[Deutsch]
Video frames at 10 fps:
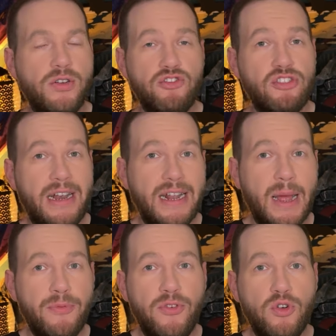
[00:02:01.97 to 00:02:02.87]
eine
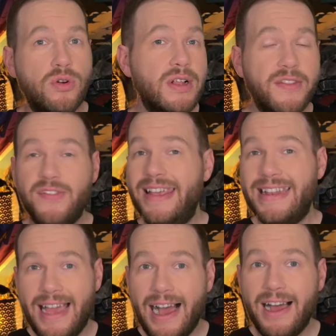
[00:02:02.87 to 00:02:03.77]
Standardabfüllung,
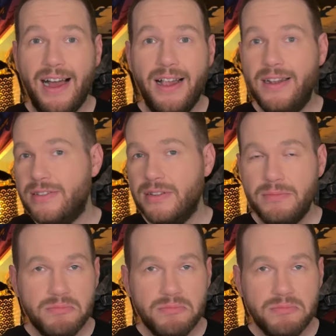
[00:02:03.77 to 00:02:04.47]
10 Jahre alt,